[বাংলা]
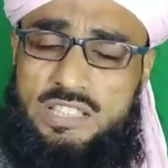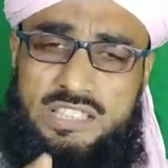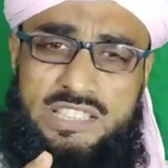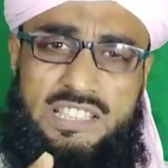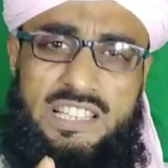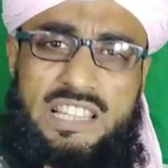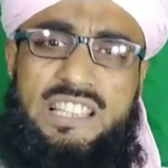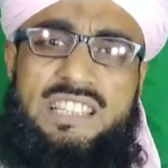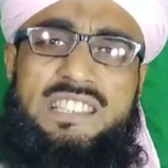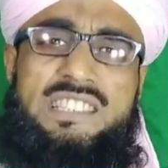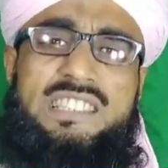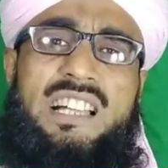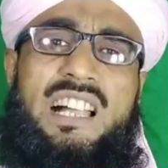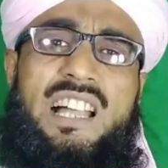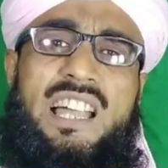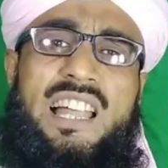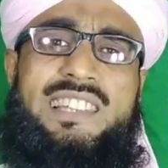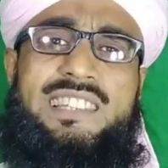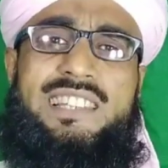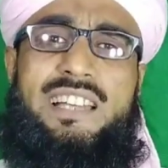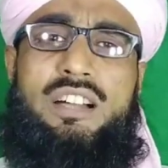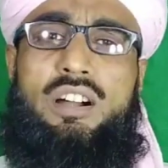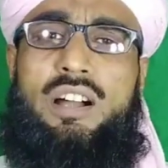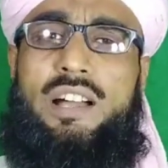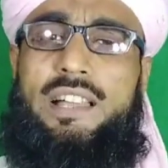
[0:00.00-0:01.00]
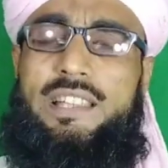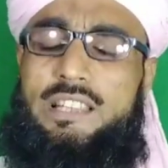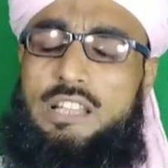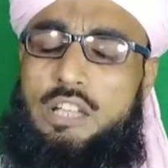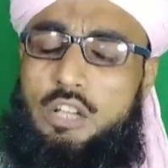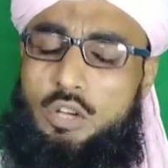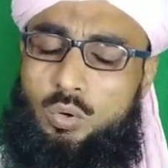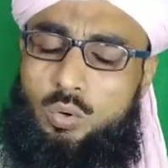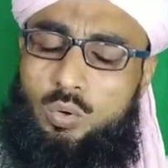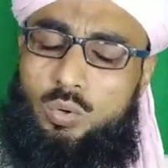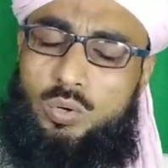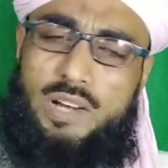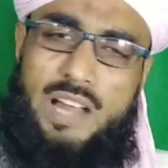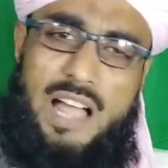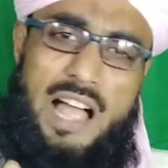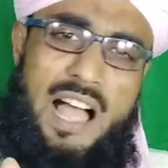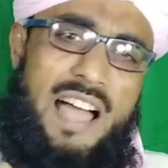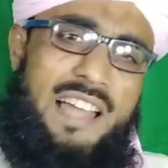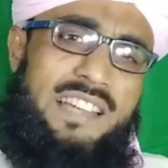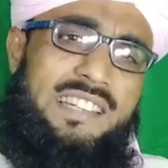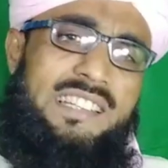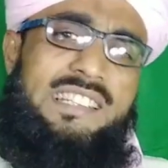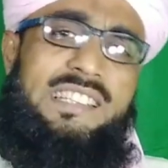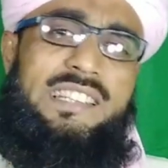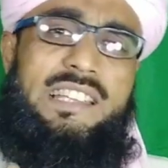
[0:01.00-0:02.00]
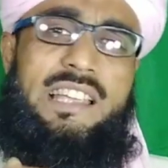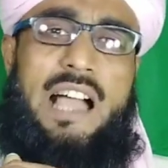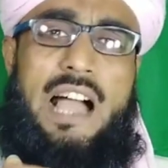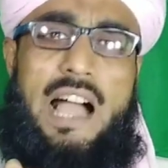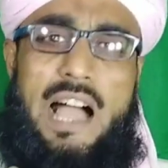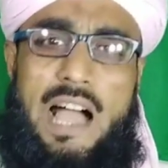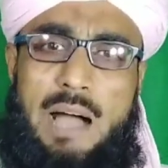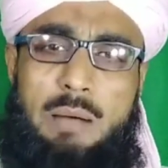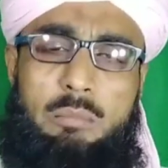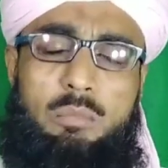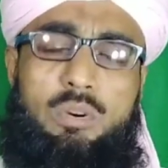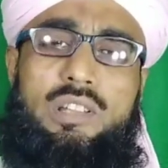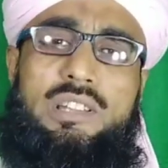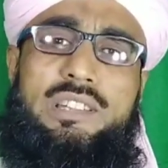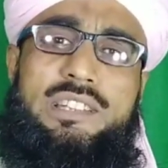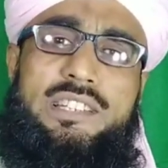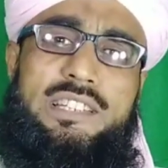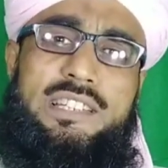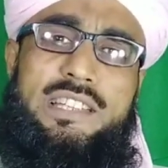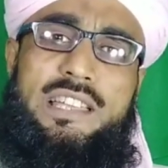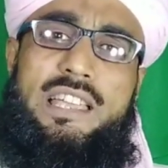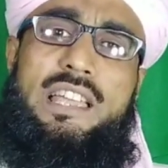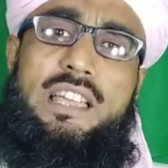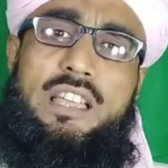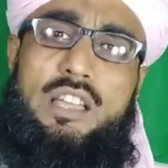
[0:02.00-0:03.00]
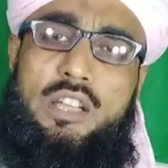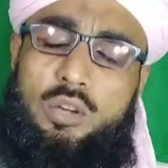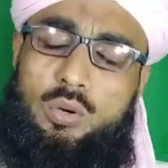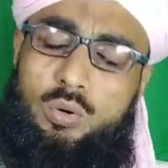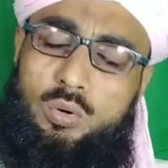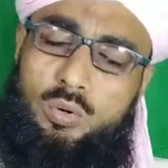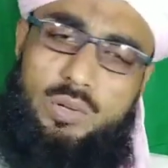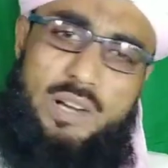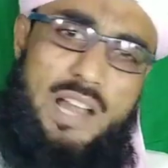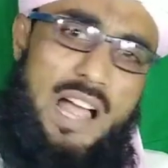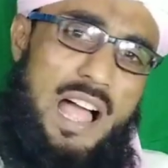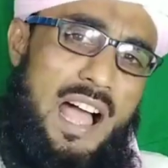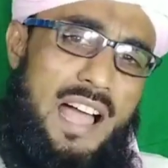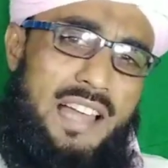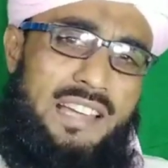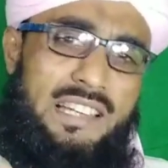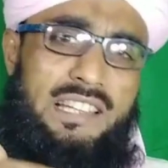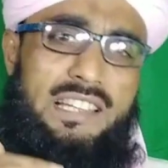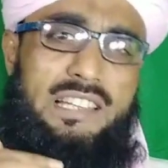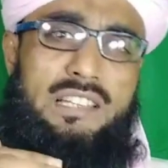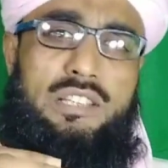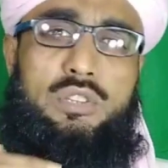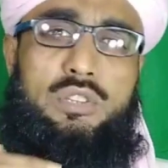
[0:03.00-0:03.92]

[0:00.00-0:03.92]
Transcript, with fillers: জিন ছাড়াতে হয় কোরআনি আমল দিয়ে কোরআনি